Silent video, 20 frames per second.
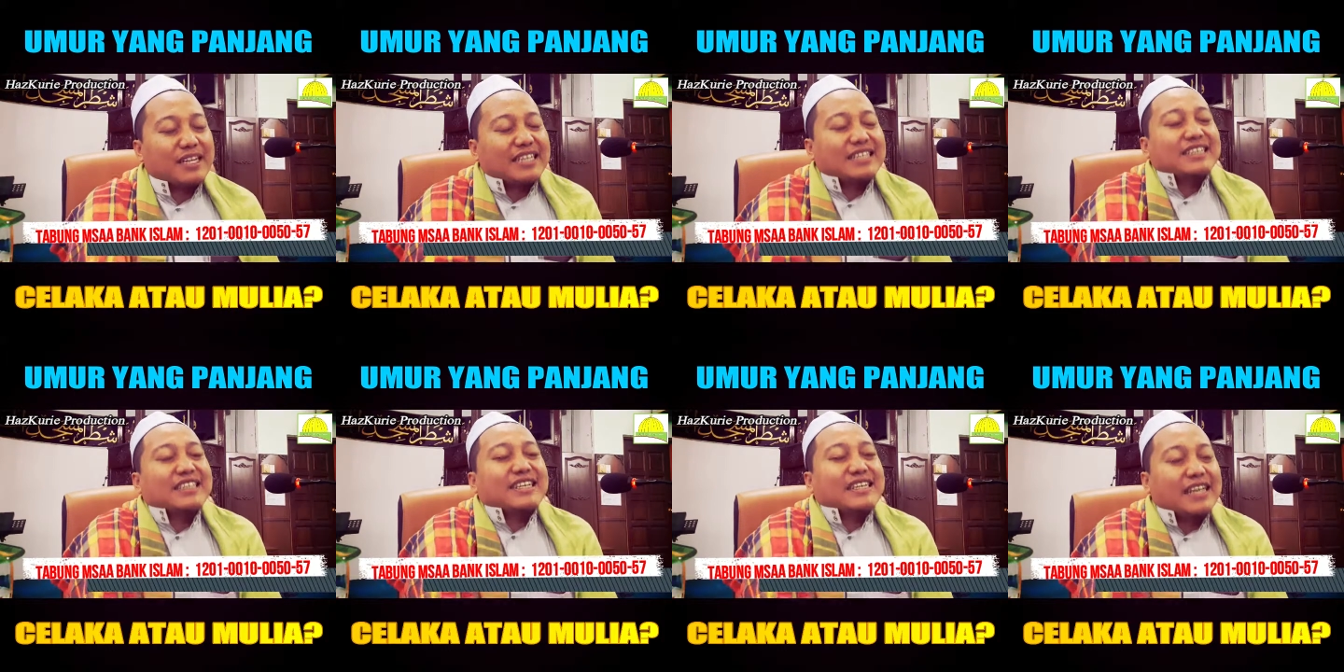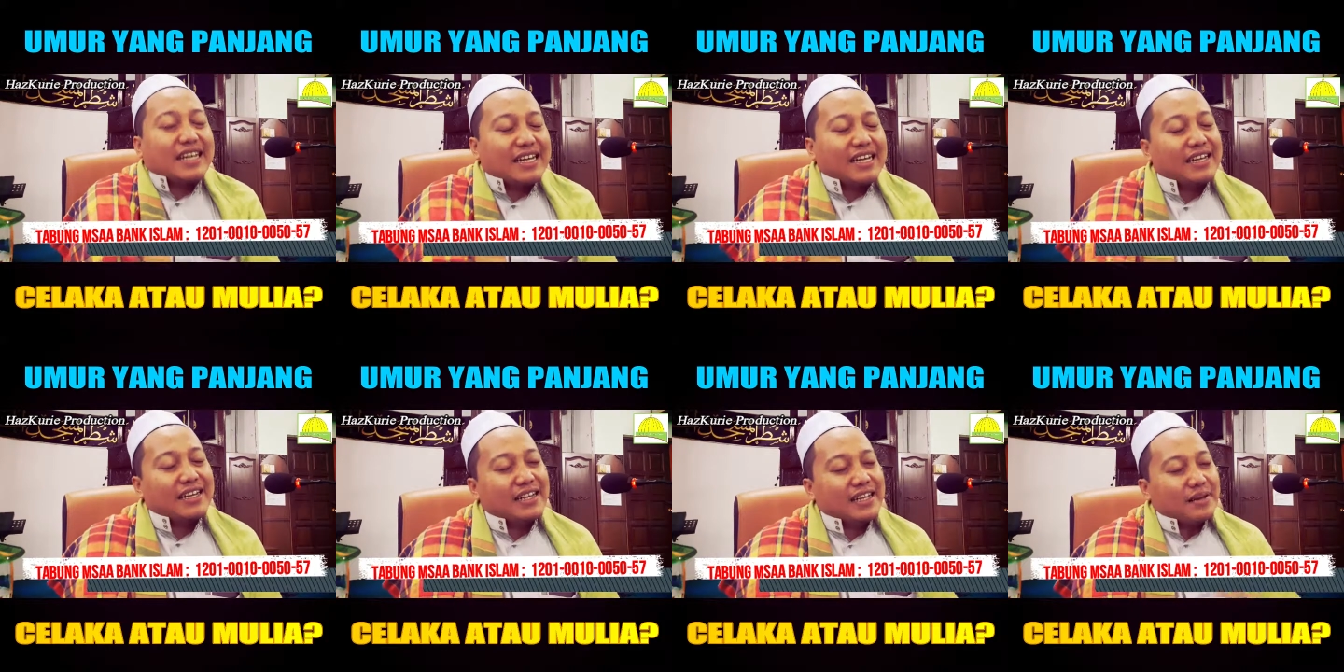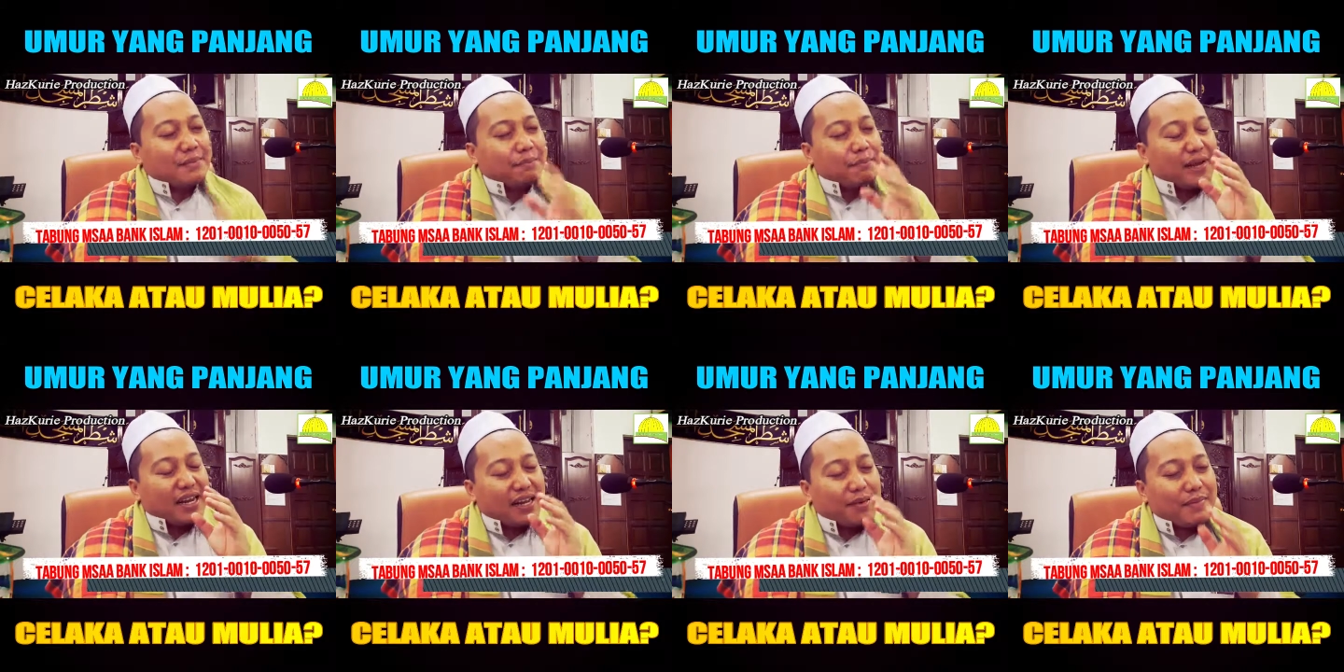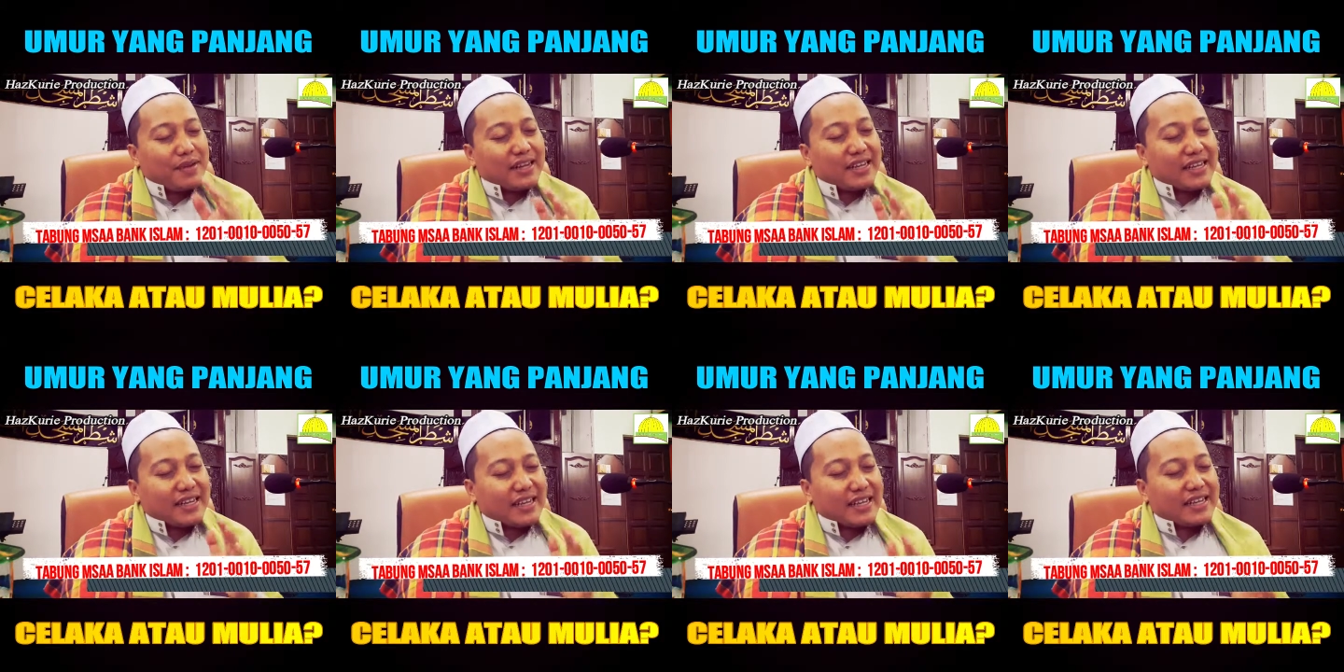Intinya malam
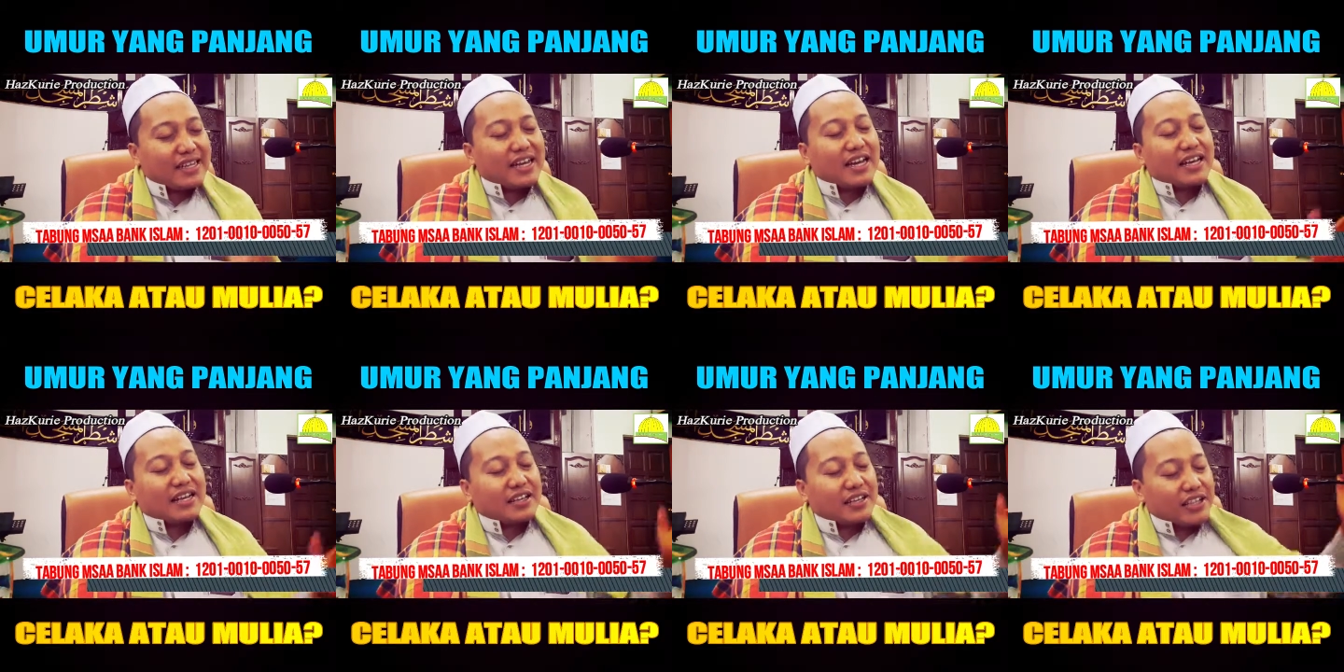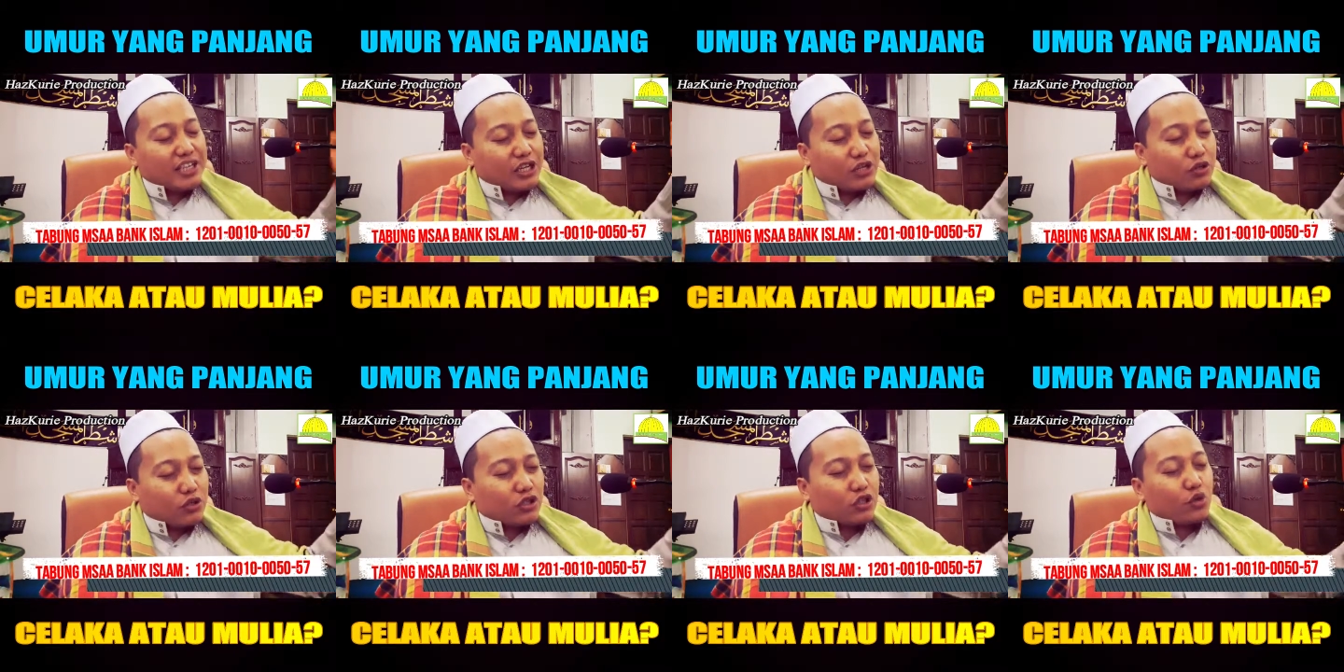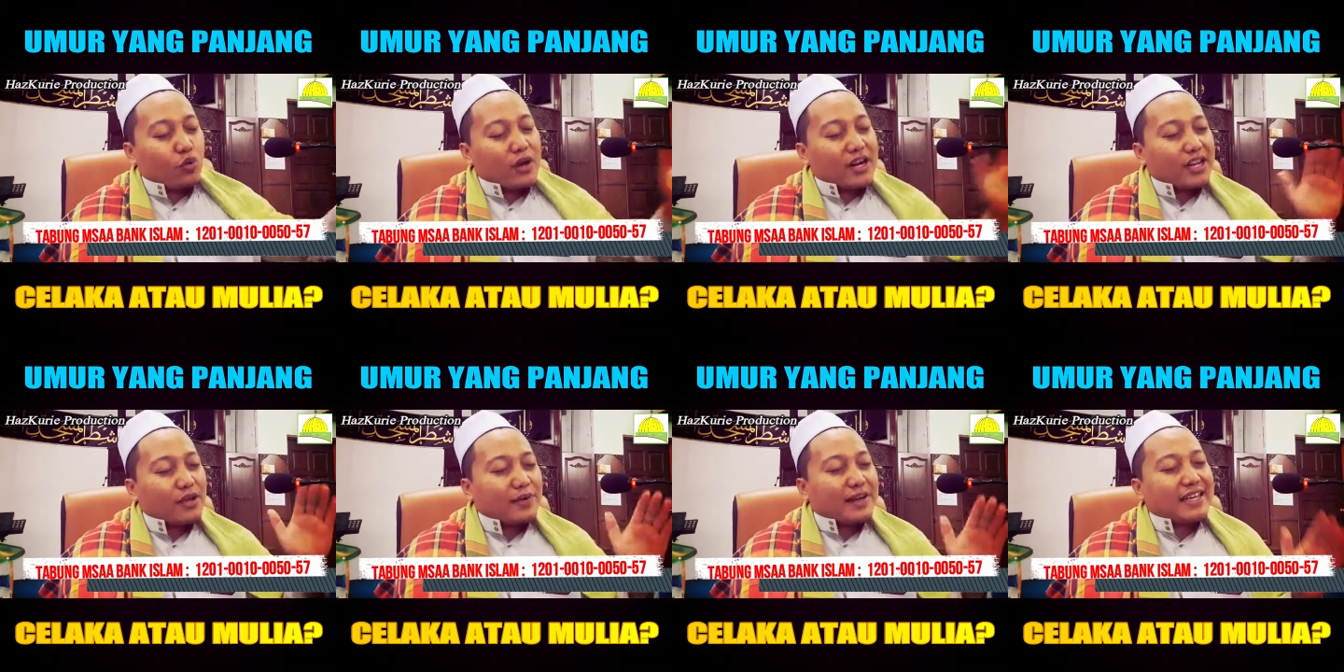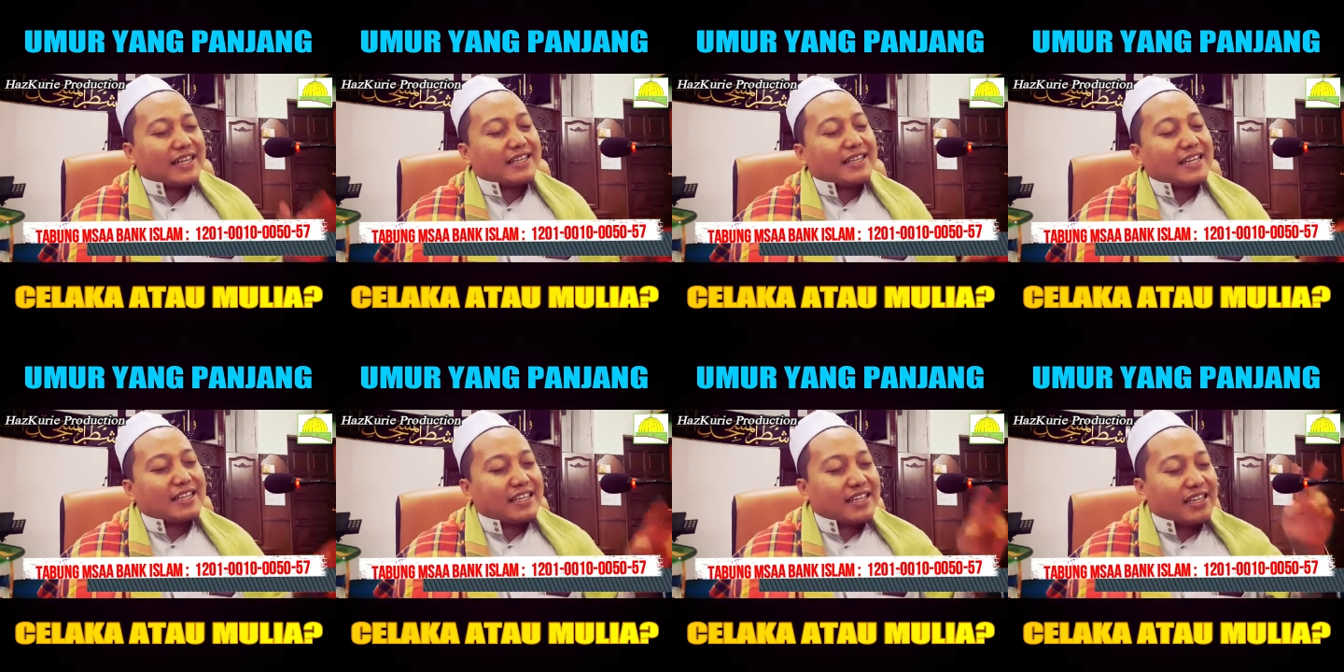hari raya ikut dua
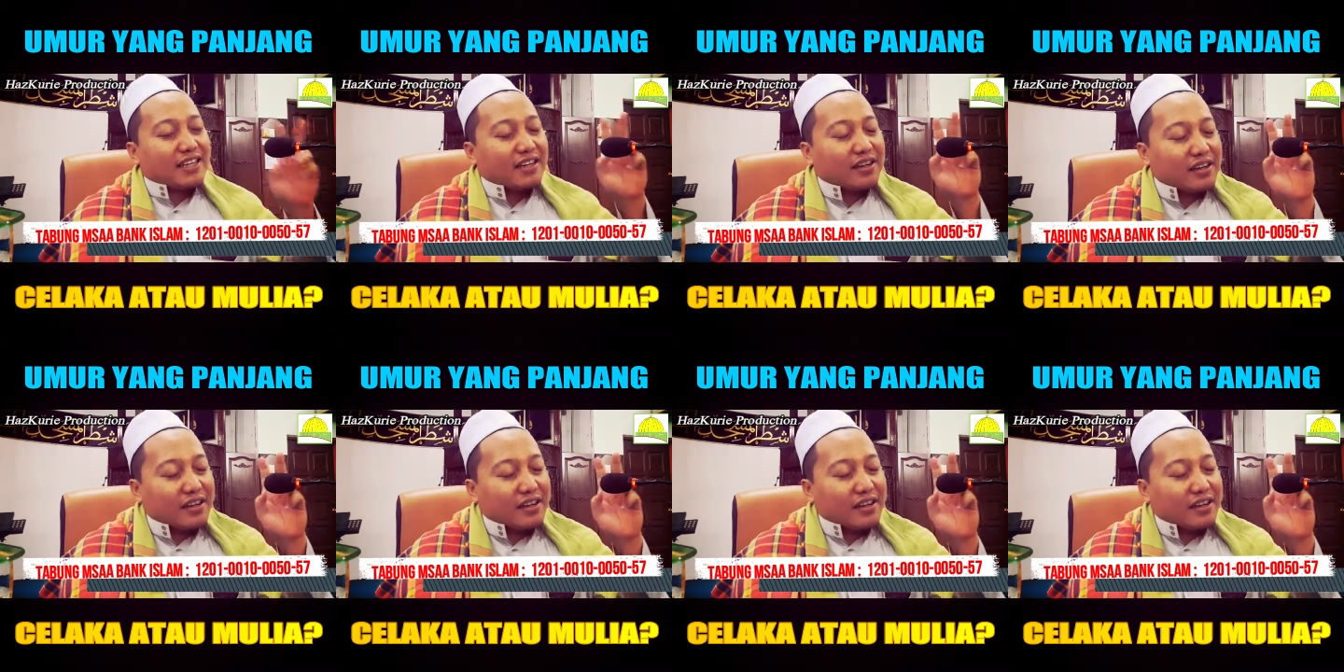riwayat tadi